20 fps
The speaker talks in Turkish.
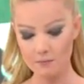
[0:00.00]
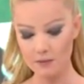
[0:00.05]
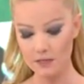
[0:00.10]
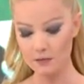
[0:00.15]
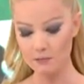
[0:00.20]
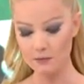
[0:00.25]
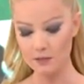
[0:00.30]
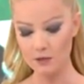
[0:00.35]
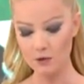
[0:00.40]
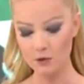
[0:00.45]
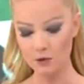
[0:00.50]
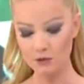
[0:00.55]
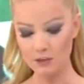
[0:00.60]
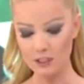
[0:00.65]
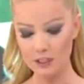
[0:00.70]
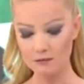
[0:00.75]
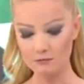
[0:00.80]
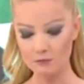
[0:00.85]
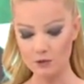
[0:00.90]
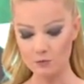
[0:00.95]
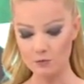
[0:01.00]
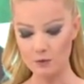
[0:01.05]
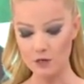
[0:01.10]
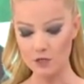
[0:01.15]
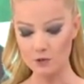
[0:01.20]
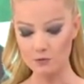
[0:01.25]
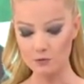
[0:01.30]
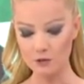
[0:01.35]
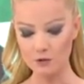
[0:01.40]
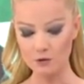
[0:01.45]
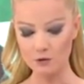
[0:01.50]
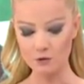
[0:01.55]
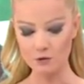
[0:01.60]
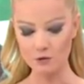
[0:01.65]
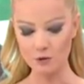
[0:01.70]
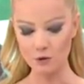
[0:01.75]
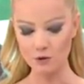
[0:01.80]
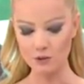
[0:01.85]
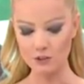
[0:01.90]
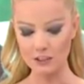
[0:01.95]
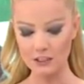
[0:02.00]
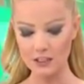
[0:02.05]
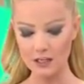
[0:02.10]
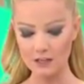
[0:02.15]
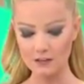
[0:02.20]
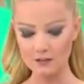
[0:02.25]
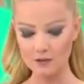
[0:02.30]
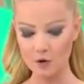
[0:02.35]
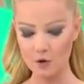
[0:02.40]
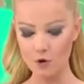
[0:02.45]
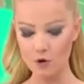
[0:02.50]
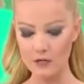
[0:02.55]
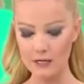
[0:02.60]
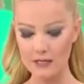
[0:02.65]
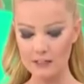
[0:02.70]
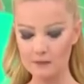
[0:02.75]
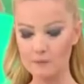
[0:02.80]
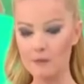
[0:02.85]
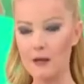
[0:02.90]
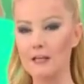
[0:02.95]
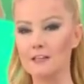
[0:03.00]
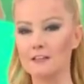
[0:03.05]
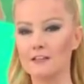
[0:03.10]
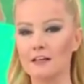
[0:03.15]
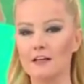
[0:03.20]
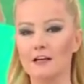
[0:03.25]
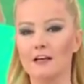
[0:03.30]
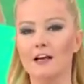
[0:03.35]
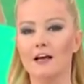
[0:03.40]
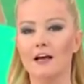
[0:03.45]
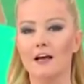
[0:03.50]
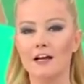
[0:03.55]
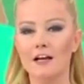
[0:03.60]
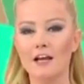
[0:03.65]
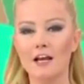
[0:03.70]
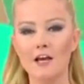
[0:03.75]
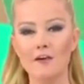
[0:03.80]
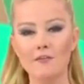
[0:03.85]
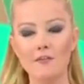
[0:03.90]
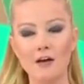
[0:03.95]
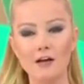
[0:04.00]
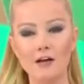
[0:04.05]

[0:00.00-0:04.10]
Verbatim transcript: ve 1 milyon 75 bin 196 öğretmen ile